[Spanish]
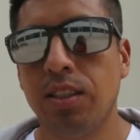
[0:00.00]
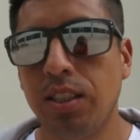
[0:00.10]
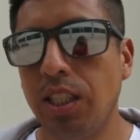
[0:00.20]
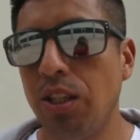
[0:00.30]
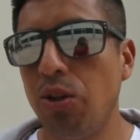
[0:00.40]

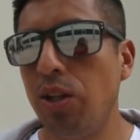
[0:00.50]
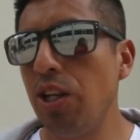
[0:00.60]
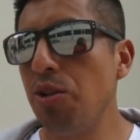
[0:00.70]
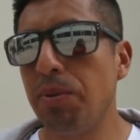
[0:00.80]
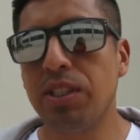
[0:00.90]
Sí, lo del
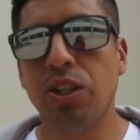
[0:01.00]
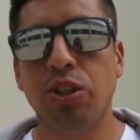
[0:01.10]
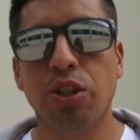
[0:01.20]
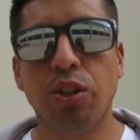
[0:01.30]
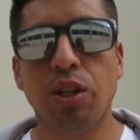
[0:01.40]
año pasado
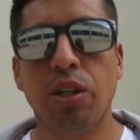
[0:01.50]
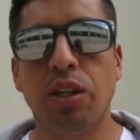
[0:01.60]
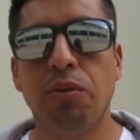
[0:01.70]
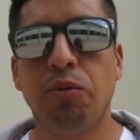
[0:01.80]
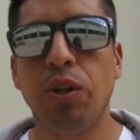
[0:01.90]
yo creo
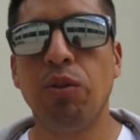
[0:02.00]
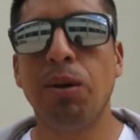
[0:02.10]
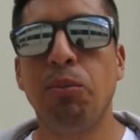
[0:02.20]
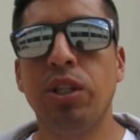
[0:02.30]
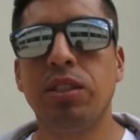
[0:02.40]
que fue
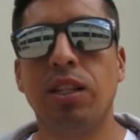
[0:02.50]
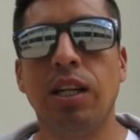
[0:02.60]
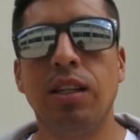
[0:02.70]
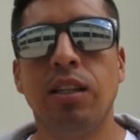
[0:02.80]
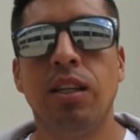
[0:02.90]
una
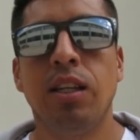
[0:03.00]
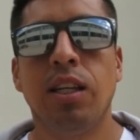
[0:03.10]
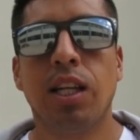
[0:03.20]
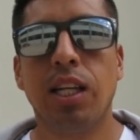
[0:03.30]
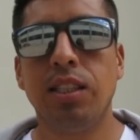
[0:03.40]
muestra
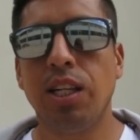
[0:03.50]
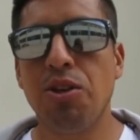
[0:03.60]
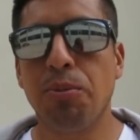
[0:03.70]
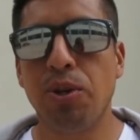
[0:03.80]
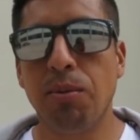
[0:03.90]
que este
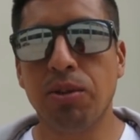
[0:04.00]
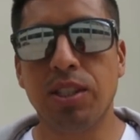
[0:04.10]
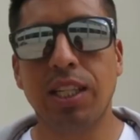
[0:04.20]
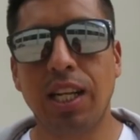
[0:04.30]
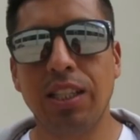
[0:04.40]
año podíamos
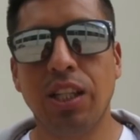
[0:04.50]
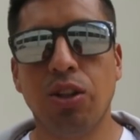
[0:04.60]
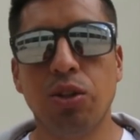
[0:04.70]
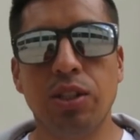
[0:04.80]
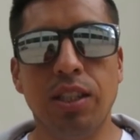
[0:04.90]
hacer grandes
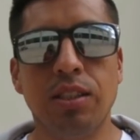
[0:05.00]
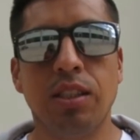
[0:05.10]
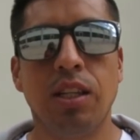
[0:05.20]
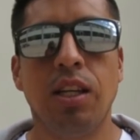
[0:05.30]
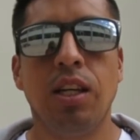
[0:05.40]

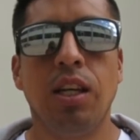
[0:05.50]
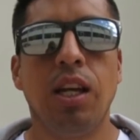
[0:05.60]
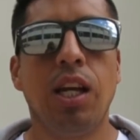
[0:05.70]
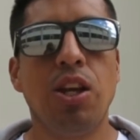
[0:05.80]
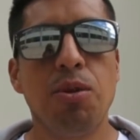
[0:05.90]
cosas.
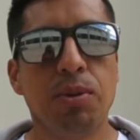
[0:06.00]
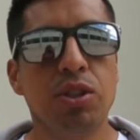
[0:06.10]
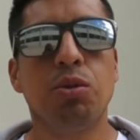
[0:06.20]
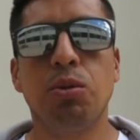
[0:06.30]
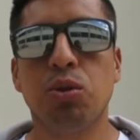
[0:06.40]
El año
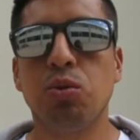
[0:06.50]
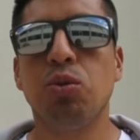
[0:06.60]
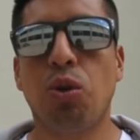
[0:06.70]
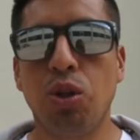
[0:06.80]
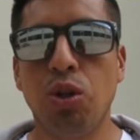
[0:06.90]
pasado tuvimos
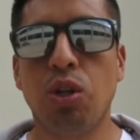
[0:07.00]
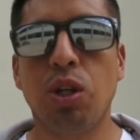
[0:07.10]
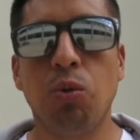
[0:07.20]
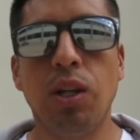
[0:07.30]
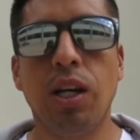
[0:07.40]
un torneo
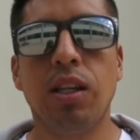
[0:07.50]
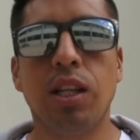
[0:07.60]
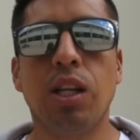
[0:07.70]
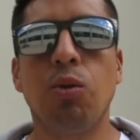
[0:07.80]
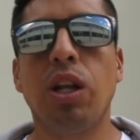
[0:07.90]
regular,
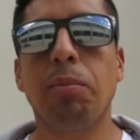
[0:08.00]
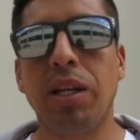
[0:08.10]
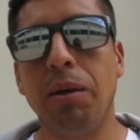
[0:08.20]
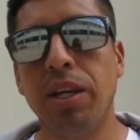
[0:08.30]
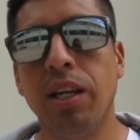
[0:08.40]
de regular
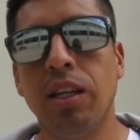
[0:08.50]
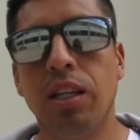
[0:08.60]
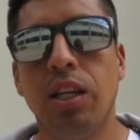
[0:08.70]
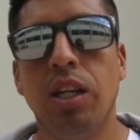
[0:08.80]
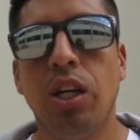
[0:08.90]
para bien.
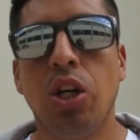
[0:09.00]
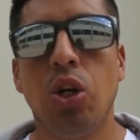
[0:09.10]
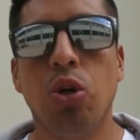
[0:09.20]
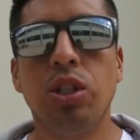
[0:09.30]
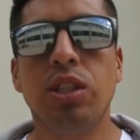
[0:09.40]

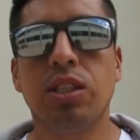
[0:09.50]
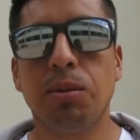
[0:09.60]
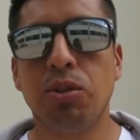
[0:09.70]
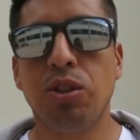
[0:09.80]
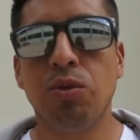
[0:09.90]
Ahorita
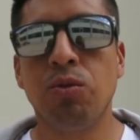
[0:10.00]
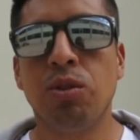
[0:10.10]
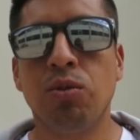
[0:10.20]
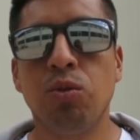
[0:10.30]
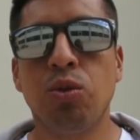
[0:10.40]
estamos
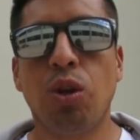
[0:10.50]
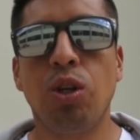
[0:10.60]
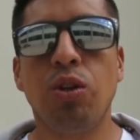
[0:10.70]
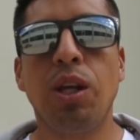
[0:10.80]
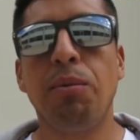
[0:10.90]
teniendo un
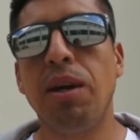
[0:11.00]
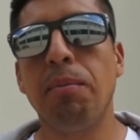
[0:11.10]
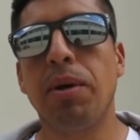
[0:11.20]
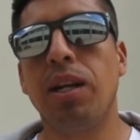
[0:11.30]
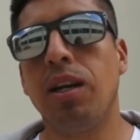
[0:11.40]
torneo de
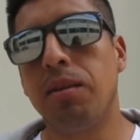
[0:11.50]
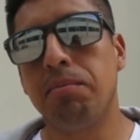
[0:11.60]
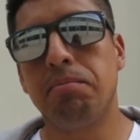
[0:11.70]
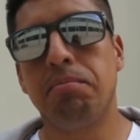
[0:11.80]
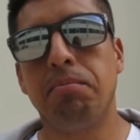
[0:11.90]
bien para,
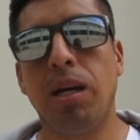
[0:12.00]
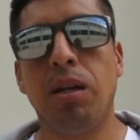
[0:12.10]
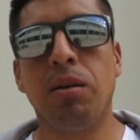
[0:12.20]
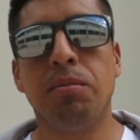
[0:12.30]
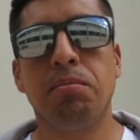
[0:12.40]
para